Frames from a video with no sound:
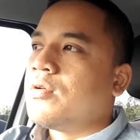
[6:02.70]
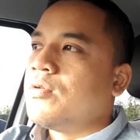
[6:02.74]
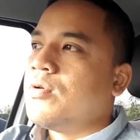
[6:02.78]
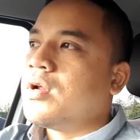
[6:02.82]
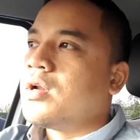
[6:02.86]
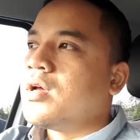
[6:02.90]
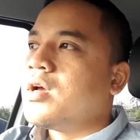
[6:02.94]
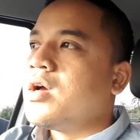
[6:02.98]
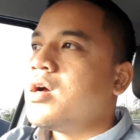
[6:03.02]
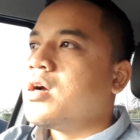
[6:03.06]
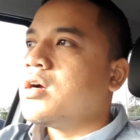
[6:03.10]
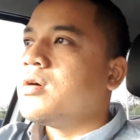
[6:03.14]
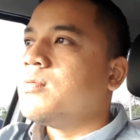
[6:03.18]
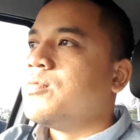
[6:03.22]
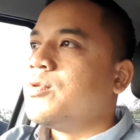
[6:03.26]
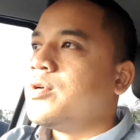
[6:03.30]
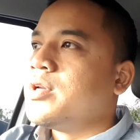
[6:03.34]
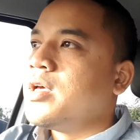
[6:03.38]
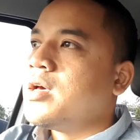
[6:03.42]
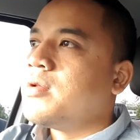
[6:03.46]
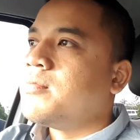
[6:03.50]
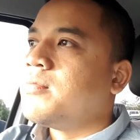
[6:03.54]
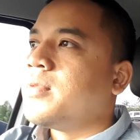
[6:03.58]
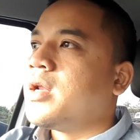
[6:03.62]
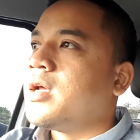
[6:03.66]
keluarga
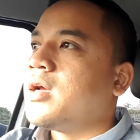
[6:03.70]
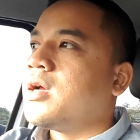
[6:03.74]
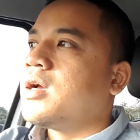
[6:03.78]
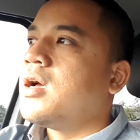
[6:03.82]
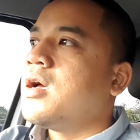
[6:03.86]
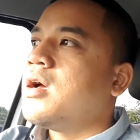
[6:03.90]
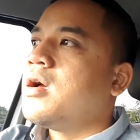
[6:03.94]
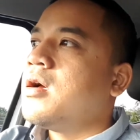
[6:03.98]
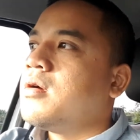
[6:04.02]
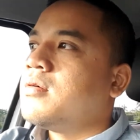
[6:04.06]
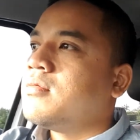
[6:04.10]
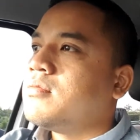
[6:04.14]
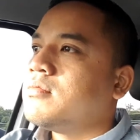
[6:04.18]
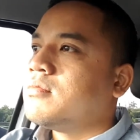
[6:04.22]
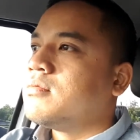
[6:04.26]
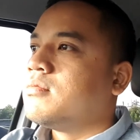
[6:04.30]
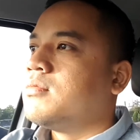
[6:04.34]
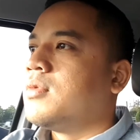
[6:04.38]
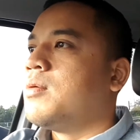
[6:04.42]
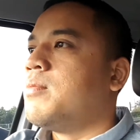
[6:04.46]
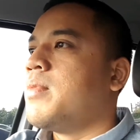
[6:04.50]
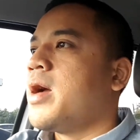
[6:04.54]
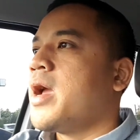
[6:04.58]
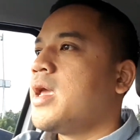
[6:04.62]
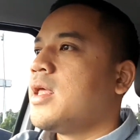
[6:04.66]
kemudian mereka
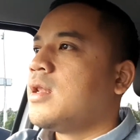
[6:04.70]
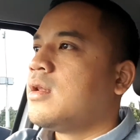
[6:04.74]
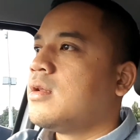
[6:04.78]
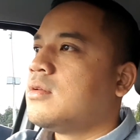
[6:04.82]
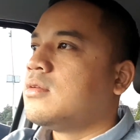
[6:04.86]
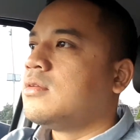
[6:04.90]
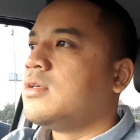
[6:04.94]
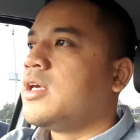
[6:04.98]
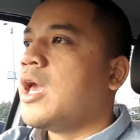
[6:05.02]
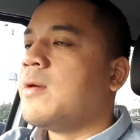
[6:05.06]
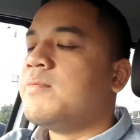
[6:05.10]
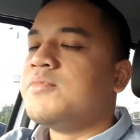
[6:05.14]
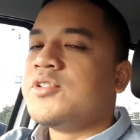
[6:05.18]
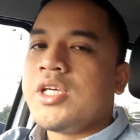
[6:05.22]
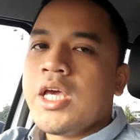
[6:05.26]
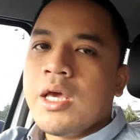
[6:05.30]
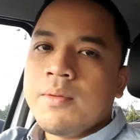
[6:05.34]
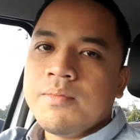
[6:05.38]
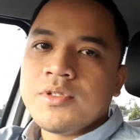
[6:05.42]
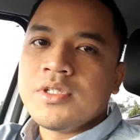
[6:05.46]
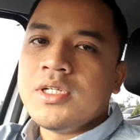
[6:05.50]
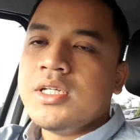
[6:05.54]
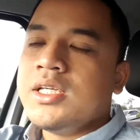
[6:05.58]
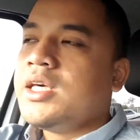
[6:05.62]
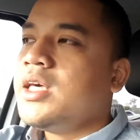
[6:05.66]
bermain
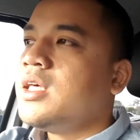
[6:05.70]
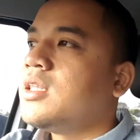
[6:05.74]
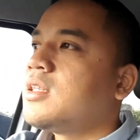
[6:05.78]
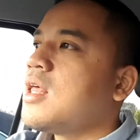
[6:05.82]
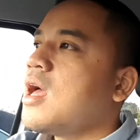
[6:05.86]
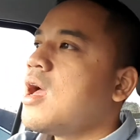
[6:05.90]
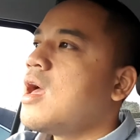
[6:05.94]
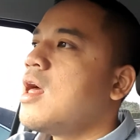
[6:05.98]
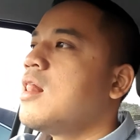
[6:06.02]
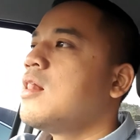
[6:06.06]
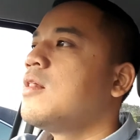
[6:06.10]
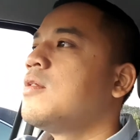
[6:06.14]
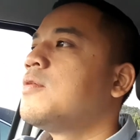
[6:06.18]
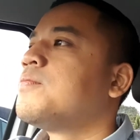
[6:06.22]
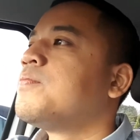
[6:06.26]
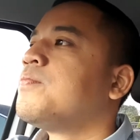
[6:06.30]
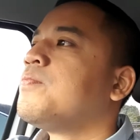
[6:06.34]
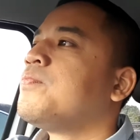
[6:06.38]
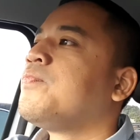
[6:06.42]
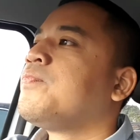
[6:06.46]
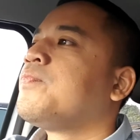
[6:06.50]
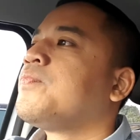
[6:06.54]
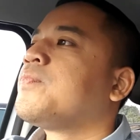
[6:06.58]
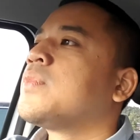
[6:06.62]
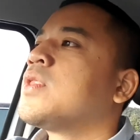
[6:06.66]
games-games digital
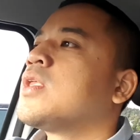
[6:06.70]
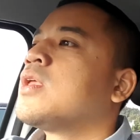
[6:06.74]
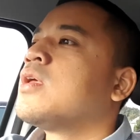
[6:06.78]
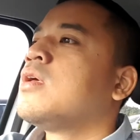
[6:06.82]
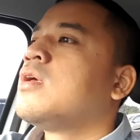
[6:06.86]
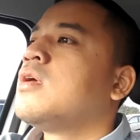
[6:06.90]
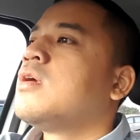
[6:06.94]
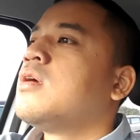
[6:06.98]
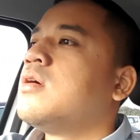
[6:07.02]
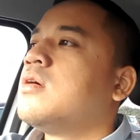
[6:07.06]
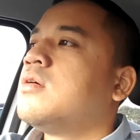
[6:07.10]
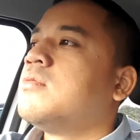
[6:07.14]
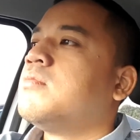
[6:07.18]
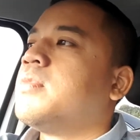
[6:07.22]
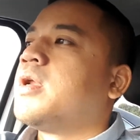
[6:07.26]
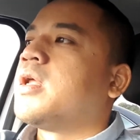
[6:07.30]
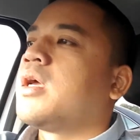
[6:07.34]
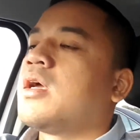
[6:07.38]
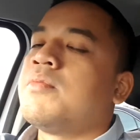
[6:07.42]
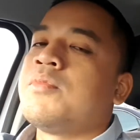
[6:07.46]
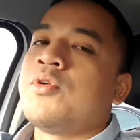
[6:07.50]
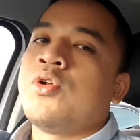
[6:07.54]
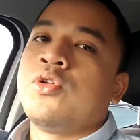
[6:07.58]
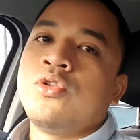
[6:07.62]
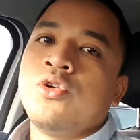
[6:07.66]

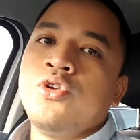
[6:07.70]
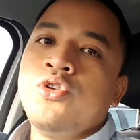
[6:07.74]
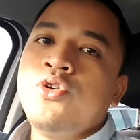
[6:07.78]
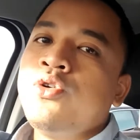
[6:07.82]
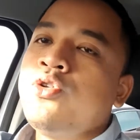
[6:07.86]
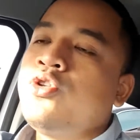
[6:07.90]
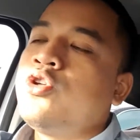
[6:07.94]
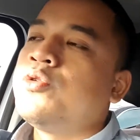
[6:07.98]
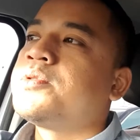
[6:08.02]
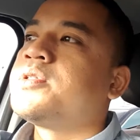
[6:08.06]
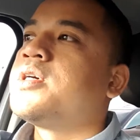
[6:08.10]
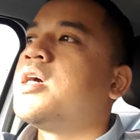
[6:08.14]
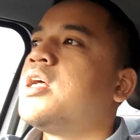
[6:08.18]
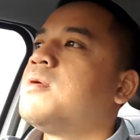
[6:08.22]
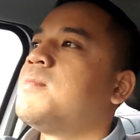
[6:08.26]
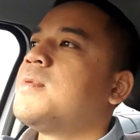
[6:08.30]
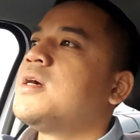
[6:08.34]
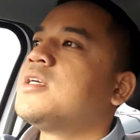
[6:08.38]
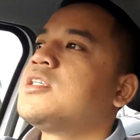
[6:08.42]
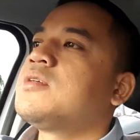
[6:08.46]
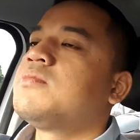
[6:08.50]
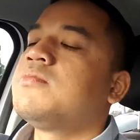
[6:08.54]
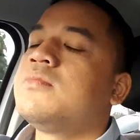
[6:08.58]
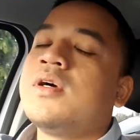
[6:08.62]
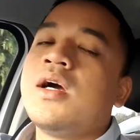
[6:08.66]
mereka menonton YouTube segala
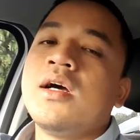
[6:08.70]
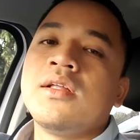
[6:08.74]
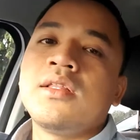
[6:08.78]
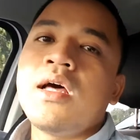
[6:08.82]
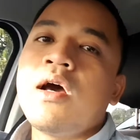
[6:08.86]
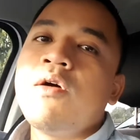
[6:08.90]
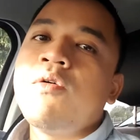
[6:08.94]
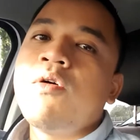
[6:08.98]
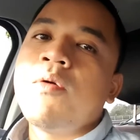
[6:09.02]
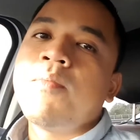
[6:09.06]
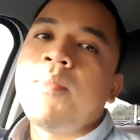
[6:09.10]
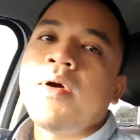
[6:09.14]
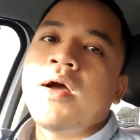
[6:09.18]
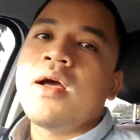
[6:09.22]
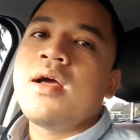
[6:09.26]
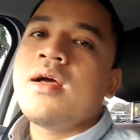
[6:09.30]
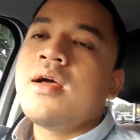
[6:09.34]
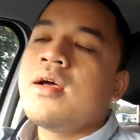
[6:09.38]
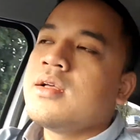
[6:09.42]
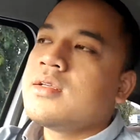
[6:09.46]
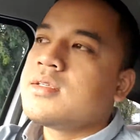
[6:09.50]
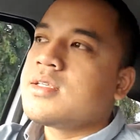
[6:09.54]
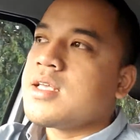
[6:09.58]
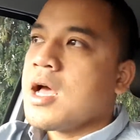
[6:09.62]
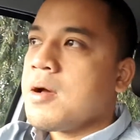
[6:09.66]
macam nggak tahu apakah
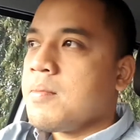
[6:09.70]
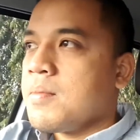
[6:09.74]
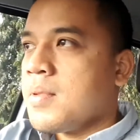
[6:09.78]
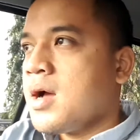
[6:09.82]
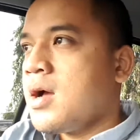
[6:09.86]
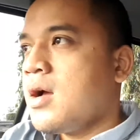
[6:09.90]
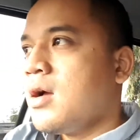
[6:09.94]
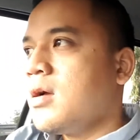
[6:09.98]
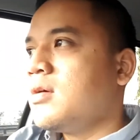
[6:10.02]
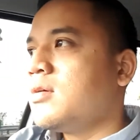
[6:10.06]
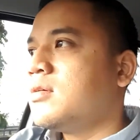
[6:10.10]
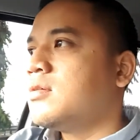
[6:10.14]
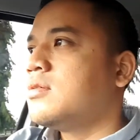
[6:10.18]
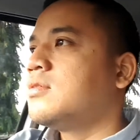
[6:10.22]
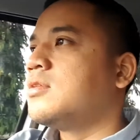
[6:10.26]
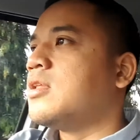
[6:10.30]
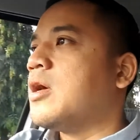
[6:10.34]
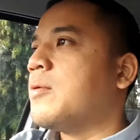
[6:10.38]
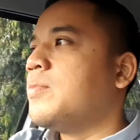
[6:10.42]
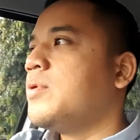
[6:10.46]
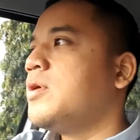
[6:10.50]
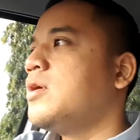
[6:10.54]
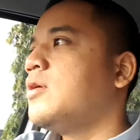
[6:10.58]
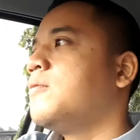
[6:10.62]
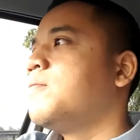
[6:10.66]
sama
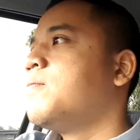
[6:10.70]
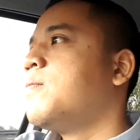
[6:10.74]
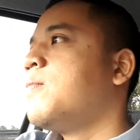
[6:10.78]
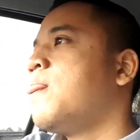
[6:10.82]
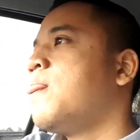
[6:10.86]
tapi